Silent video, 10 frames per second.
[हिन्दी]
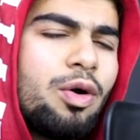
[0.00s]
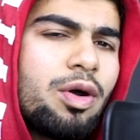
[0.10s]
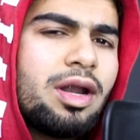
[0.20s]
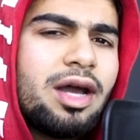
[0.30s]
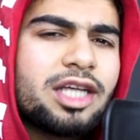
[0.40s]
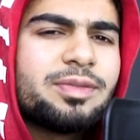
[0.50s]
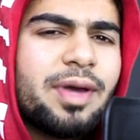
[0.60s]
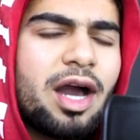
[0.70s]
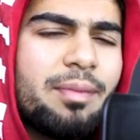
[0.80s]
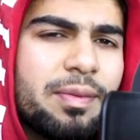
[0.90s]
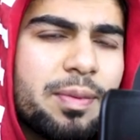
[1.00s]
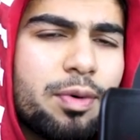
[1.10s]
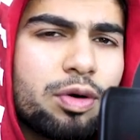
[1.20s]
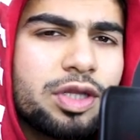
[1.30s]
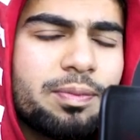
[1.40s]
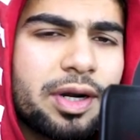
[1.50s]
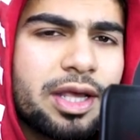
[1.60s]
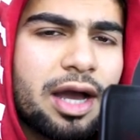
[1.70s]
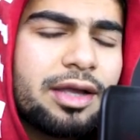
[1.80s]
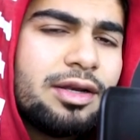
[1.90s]
और लास्ट में हमें भी बहुत ही
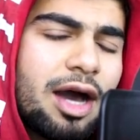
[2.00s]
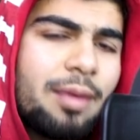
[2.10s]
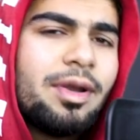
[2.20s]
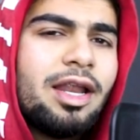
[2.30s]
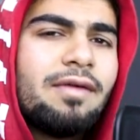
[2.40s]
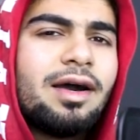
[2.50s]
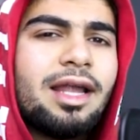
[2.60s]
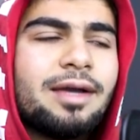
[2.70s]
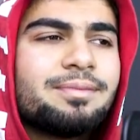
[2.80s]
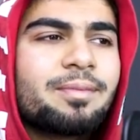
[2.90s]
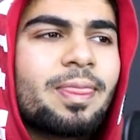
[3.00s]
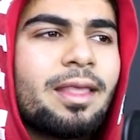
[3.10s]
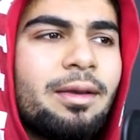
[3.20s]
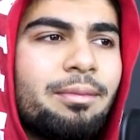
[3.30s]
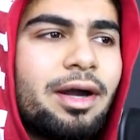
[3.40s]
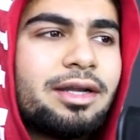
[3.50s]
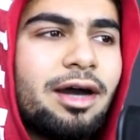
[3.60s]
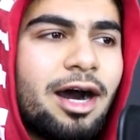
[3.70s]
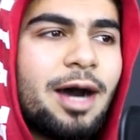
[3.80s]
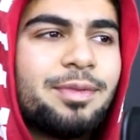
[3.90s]
बढ़िया इनाम मिलने वाला है बट
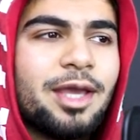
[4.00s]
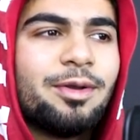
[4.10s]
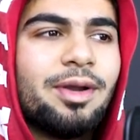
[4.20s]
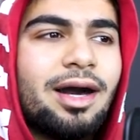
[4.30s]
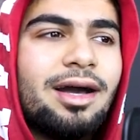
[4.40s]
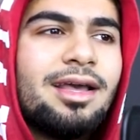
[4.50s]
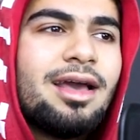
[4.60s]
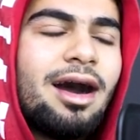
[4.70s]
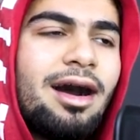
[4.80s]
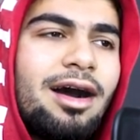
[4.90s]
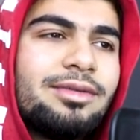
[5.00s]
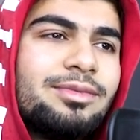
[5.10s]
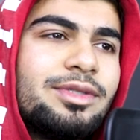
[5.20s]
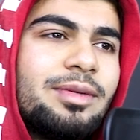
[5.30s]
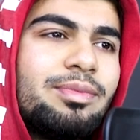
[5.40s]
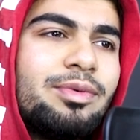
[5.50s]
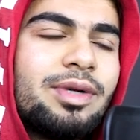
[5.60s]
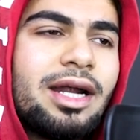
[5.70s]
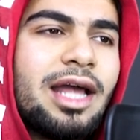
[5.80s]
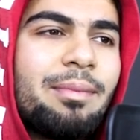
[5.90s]
आप देख रहे हो ना आज मुझे
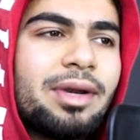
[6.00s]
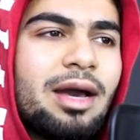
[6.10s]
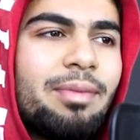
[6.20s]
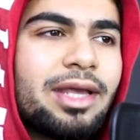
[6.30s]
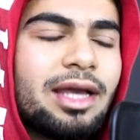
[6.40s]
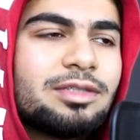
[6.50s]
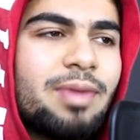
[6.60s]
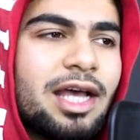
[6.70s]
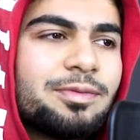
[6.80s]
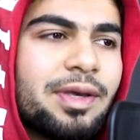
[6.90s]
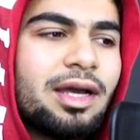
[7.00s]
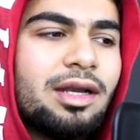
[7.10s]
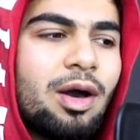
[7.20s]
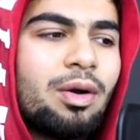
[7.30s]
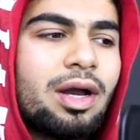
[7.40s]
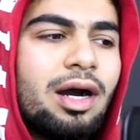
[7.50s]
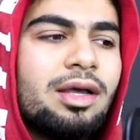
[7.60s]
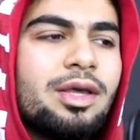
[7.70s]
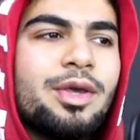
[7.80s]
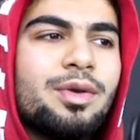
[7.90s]
पूरा डैम्पना भैया इस बहस पे करना होगा
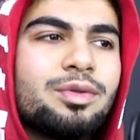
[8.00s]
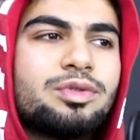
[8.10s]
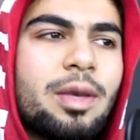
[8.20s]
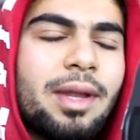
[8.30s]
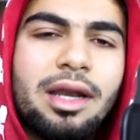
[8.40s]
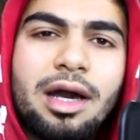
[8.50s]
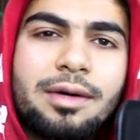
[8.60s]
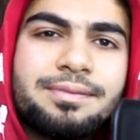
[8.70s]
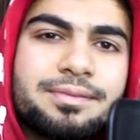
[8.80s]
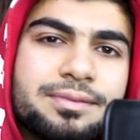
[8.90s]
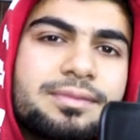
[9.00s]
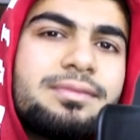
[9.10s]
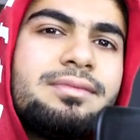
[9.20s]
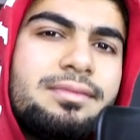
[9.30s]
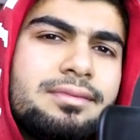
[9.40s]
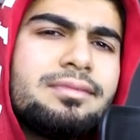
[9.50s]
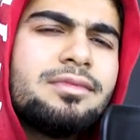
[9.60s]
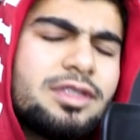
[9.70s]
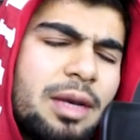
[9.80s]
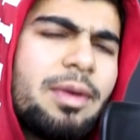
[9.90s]
इससे पहले ना
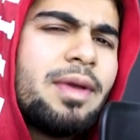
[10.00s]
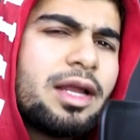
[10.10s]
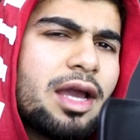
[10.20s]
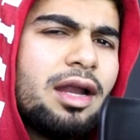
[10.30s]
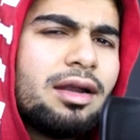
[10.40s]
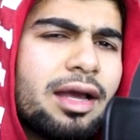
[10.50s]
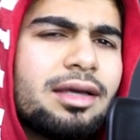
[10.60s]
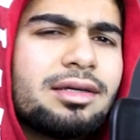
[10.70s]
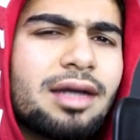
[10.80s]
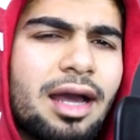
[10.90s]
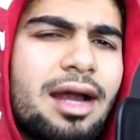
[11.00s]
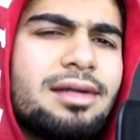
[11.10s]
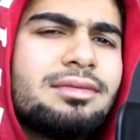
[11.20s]
सभी मिलके लाइक एंड